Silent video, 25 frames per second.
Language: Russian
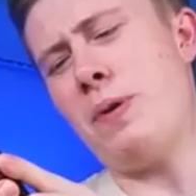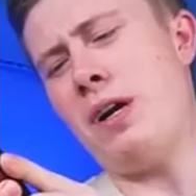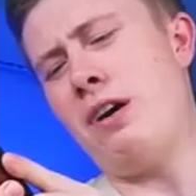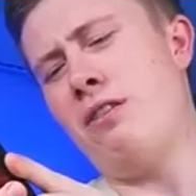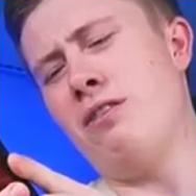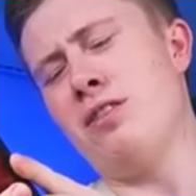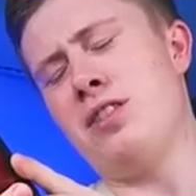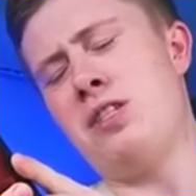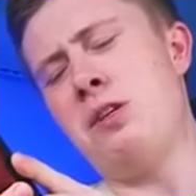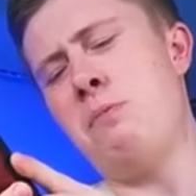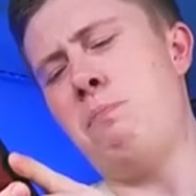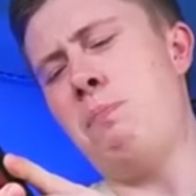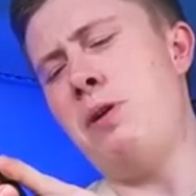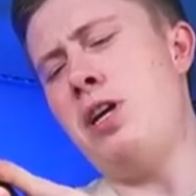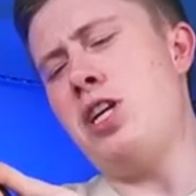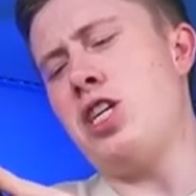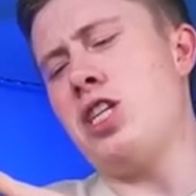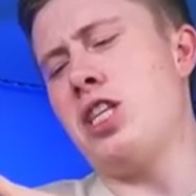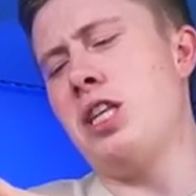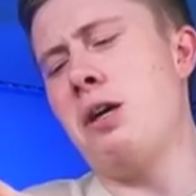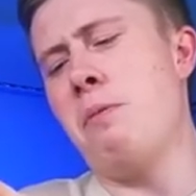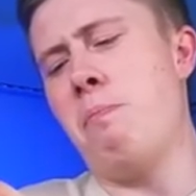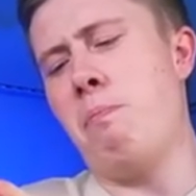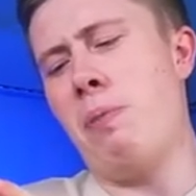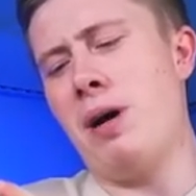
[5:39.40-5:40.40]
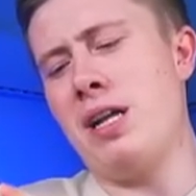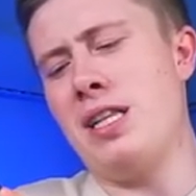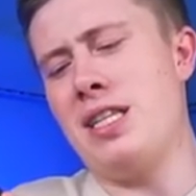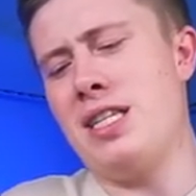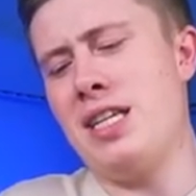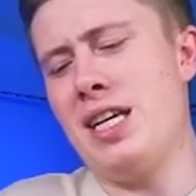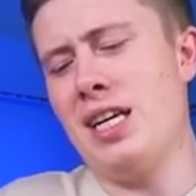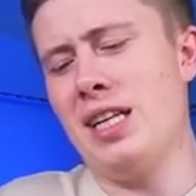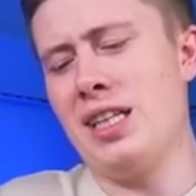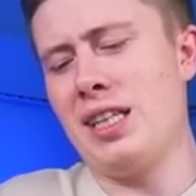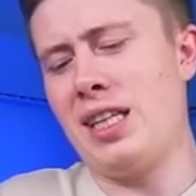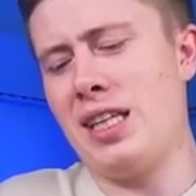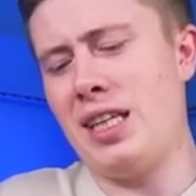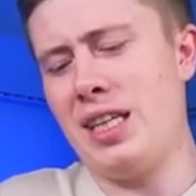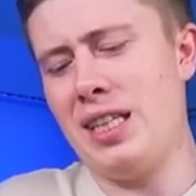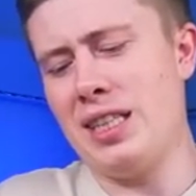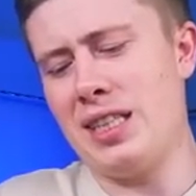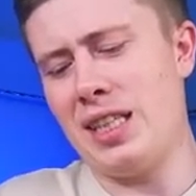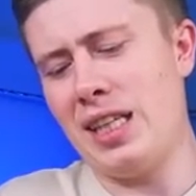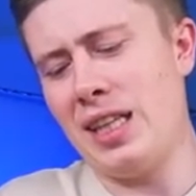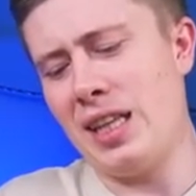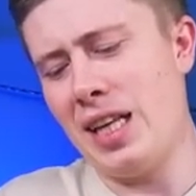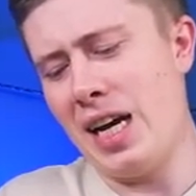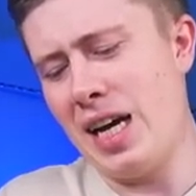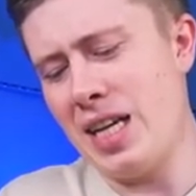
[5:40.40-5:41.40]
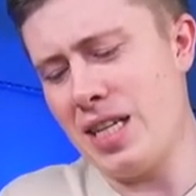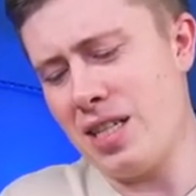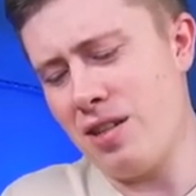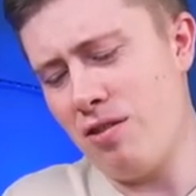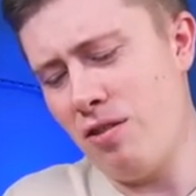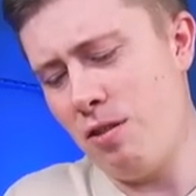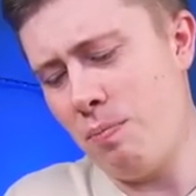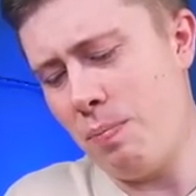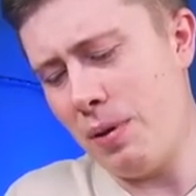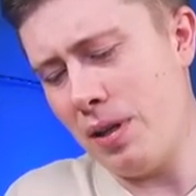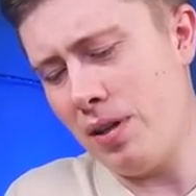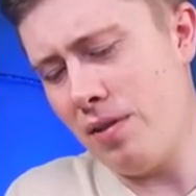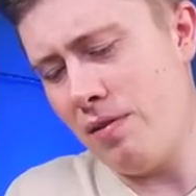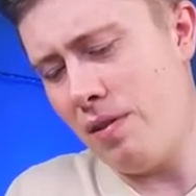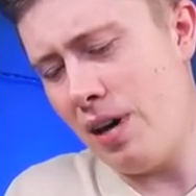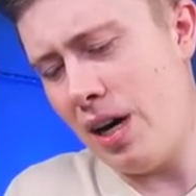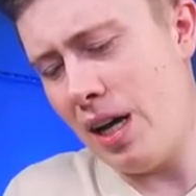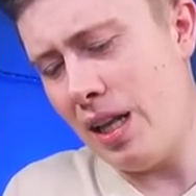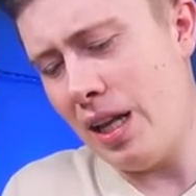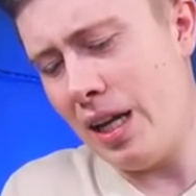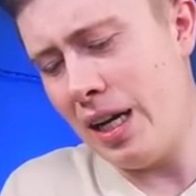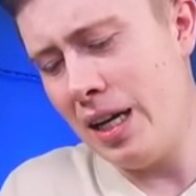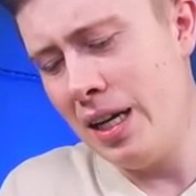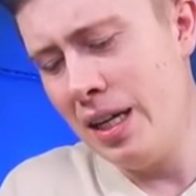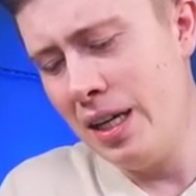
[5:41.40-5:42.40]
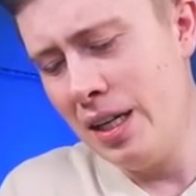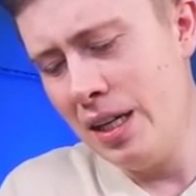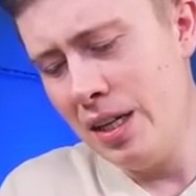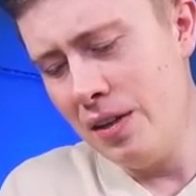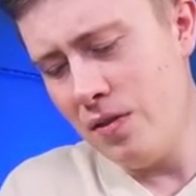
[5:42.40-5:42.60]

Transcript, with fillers: прям вот типичные подделки из китайского подвала.